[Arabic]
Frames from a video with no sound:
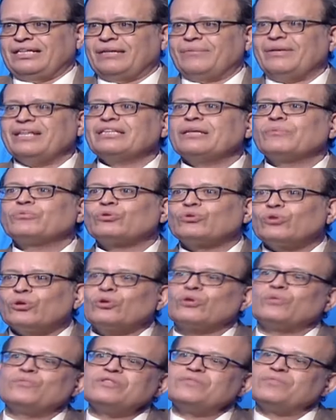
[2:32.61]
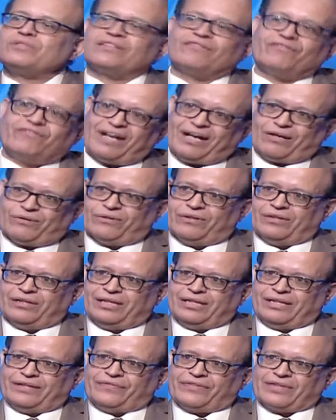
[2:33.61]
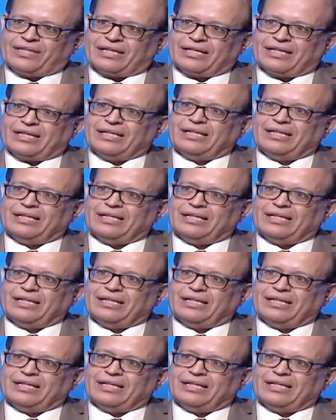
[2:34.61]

يبقى انت بتضره مش بتنفعه الادويه دي بتخفض